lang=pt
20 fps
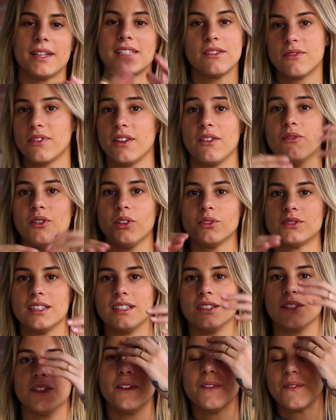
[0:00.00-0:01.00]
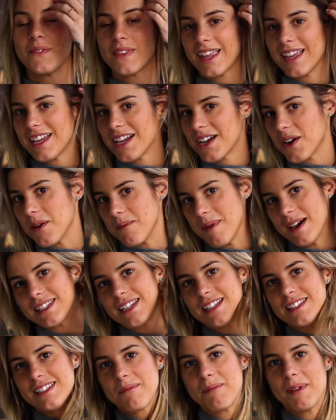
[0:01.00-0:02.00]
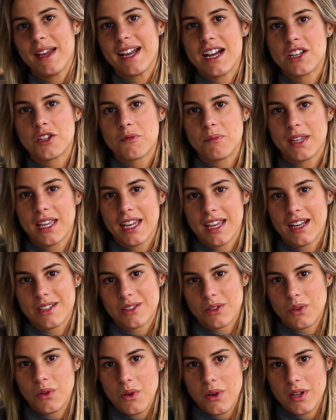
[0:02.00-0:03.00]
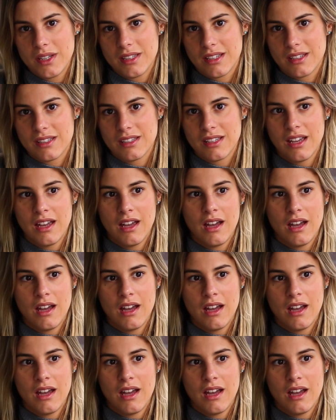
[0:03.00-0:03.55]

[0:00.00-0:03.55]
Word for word: Mas enfim, voltando. Começa a desapegar de pequenas coisas,